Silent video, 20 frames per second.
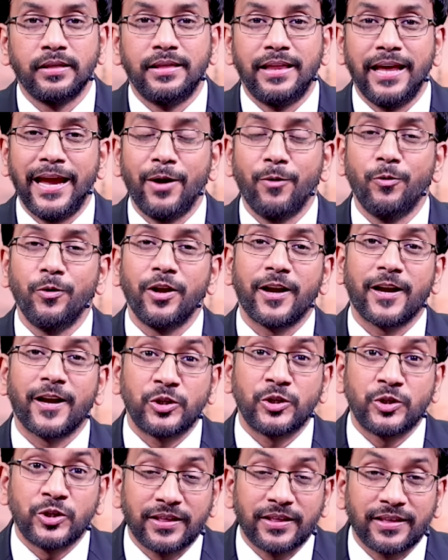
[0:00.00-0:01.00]
దేవుని యొక్క
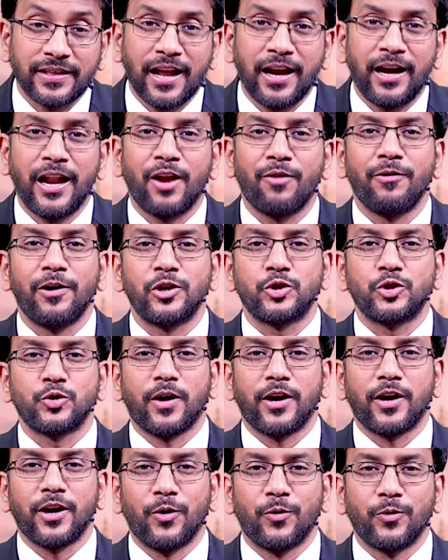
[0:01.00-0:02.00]
చిత్తాన్ని
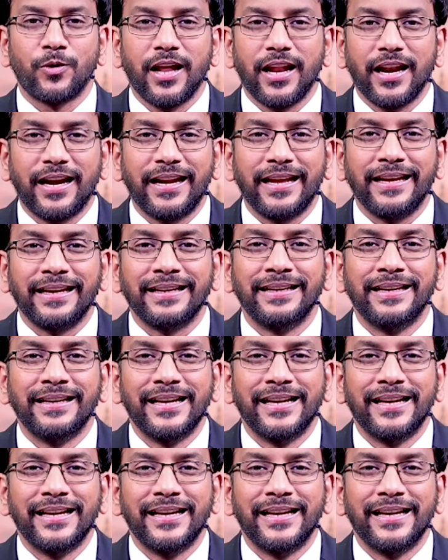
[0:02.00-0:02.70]
నెరవేర్చేవారుగా ఉండాలని